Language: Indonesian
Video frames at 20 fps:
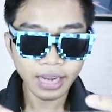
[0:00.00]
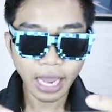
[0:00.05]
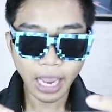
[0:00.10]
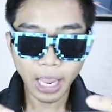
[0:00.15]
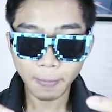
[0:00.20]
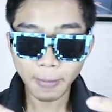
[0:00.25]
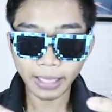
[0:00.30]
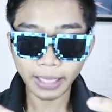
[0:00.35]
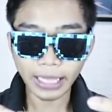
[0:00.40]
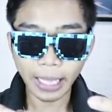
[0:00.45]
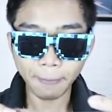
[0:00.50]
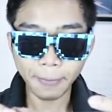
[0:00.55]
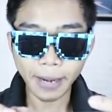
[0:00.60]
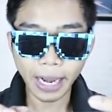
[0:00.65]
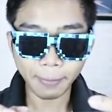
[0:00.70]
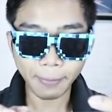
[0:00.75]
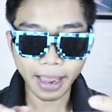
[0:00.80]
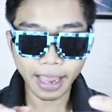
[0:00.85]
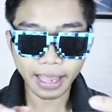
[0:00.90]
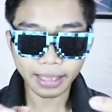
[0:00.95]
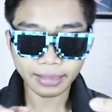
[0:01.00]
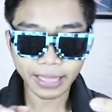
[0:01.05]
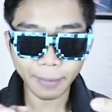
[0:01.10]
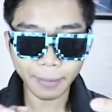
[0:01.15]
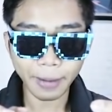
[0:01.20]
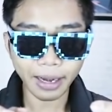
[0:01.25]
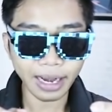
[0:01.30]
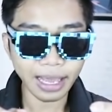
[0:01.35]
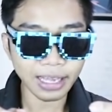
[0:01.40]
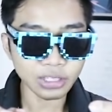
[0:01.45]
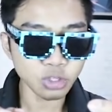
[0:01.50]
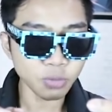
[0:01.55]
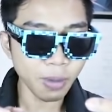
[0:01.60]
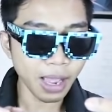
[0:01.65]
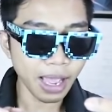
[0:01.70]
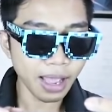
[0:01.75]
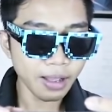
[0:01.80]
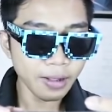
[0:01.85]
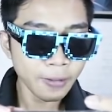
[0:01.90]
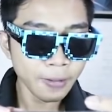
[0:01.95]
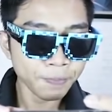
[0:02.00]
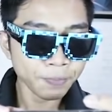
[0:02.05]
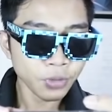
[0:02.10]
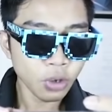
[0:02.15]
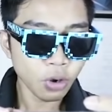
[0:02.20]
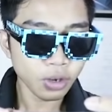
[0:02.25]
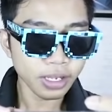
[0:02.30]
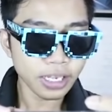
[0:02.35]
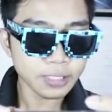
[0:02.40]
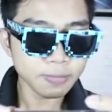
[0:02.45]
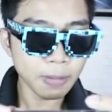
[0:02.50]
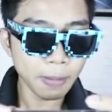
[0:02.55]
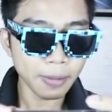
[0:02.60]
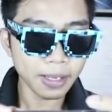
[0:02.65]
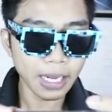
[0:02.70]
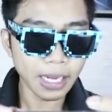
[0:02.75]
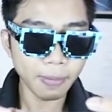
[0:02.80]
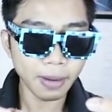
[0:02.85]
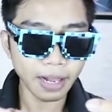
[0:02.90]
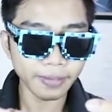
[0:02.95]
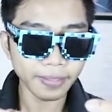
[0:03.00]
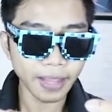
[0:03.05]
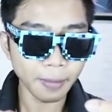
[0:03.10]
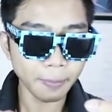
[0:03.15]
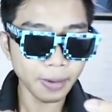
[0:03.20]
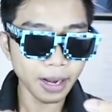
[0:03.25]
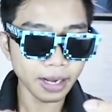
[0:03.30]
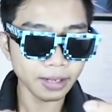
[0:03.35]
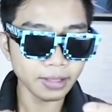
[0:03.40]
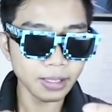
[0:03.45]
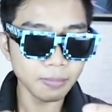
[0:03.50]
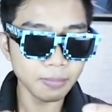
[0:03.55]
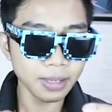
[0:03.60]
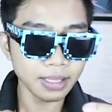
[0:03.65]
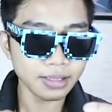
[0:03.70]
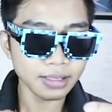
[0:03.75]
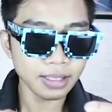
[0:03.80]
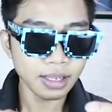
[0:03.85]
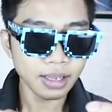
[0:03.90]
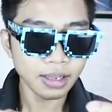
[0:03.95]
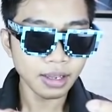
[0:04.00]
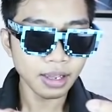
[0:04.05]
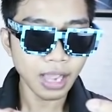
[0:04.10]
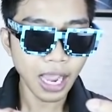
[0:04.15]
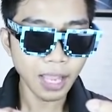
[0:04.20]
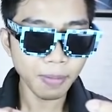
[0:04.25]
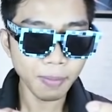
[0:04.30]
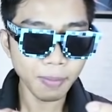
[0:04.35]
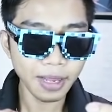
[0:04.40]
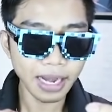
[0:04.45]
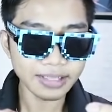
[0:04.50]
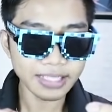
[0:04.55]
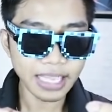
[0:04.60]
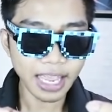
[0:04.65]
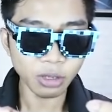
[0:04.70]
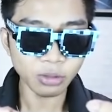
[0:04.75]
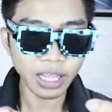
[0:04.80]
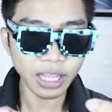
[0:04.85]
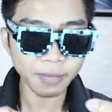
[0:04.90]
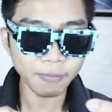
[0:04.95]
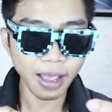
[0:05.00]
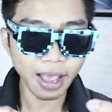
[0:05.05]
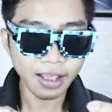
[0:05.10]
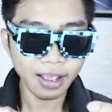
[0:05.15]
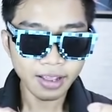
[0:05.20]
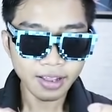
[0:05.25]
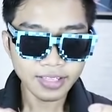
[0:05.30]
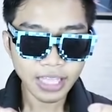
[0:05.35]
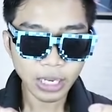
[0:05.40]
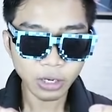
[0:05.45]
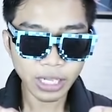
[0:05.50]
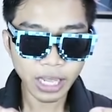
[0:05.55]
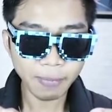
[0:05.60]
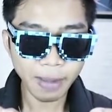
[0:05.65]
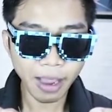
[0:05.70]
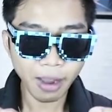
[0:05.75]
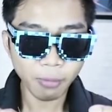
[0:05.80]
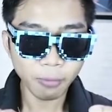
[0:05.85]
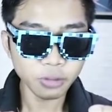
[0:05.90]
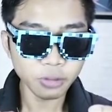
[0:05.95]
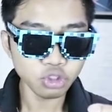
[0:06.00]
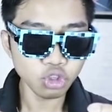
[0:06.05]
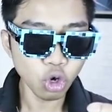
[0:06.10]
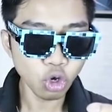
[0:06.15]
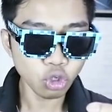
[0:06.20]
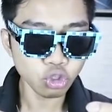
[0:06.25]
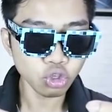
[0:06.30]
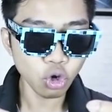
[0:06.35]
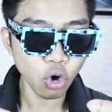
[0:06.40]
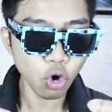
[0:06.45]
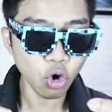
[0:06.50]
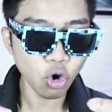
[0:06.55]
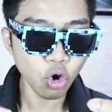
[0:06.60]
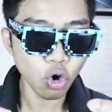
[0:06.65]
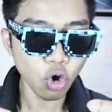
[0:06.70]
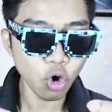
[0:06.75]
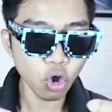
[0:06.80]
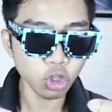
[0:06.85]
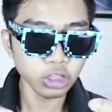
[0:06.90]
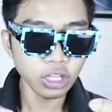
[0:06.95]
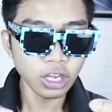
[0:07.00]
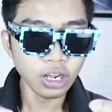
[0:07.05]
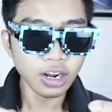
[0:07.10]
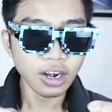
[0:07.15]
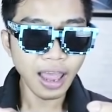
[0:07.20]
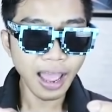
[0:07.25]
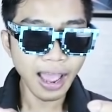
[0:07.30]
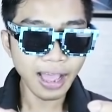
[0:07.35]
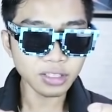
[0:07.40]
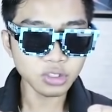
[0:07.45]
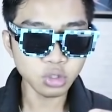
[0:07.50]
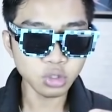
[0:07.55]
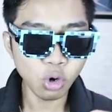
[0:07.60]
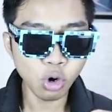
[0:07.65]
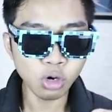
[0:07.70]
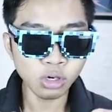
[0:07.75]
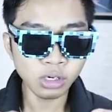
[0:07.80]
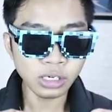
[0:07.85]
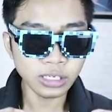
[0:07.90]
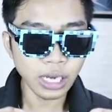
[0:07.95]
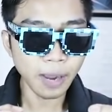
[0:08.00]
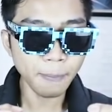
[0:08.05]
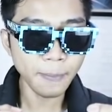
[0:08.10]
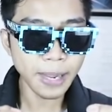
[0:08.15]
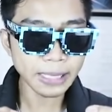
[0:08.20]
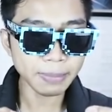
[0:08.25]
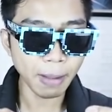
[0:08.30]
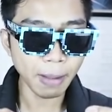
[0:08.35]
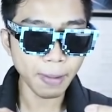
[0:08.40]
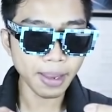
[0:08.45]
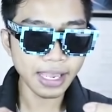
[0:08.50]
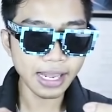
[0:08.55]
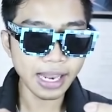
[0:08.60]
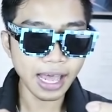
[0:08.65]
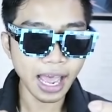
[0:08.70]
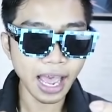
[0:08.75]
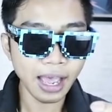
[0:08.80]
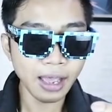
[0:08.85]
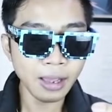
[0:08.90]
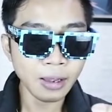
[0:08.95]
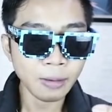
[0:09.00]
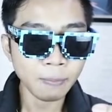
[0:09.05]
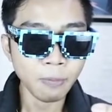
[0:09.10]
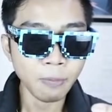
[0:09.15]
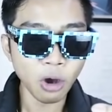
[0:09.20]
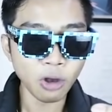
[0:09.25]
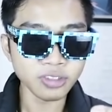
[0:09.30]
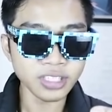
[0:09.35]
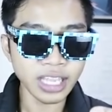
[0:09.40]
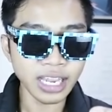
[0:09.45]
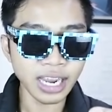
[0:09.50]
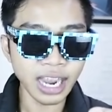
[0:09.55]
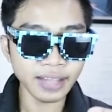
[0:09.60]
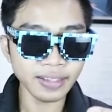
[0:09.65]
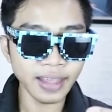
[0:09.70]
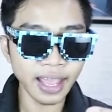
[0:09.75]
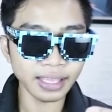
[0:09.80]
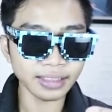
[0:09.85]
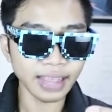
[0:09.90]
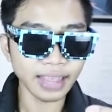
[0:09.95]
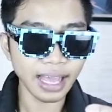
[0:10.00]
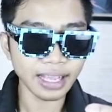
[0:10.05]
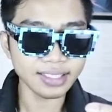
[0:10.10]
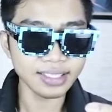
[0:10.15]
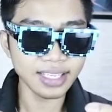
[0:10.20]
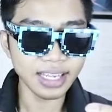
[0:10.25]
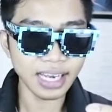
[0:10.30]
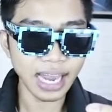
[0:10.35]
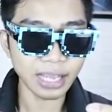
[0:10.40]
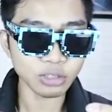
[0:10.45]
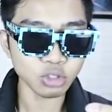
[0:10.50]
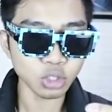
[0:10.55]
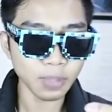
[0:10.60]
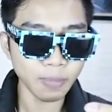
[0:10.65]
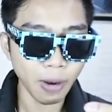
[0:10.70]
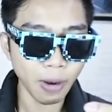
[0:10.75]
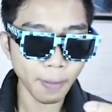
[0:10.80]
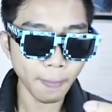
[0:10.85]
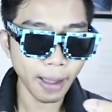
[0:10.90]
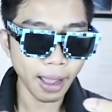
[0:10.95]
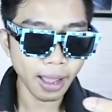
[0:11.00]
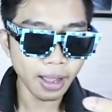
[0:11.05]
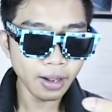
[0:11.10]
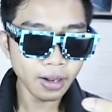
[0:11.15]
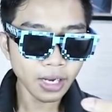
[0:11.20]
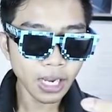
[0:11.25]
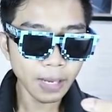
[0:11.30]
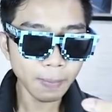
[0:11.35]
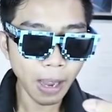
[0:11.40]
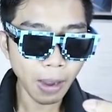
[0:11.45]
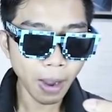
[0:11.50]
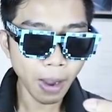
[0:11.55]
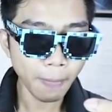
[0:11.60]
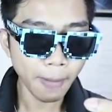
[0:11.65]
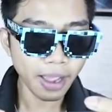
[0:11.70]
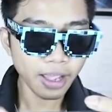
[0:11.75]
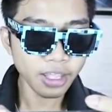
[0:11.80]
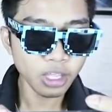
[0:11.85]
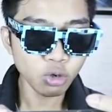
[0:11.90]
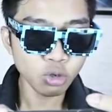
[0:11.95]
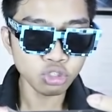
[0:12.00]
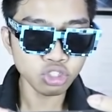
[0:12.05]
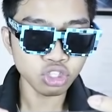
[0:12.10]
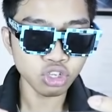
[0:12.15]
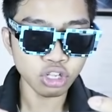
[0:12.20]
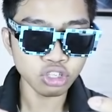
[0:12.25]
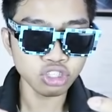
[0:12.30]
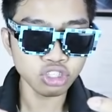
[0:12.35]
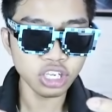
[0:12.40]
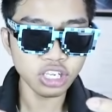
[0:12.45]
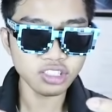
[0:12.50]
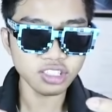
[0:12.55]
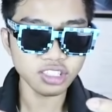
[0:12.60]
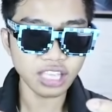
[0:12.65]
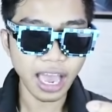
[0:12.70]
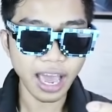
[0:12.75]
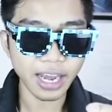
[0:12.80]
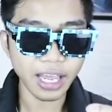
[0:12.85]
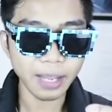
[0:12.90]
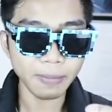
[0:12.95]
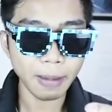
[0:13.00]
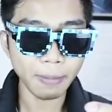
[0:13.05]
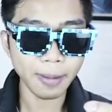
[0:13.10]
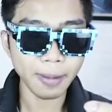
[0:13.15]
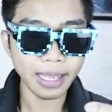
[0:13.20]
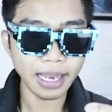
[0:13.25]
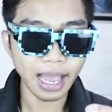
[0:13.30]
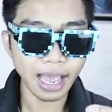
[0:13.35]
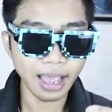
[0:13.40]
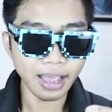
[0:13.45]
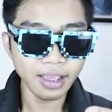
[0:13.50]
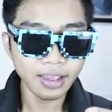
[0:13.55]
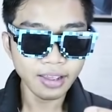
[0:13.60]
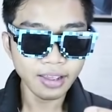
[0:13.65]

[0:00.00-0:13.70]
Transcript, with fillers: Ayo Pak, tabrak Pak. Tabrak langsung Pak. Oke okay, guys, Bapak Gila bakal nabrak di mid. Uh, ayo Bapak Gila, saya ikut naik Pak. Saya ikut naik Pak. Cucut. Langsung ke mid Bapak Gila. Boncengan naik taksi langsung ke bawah Pak. Ke bawah Pak. Yunsion si cari Bapak Gila.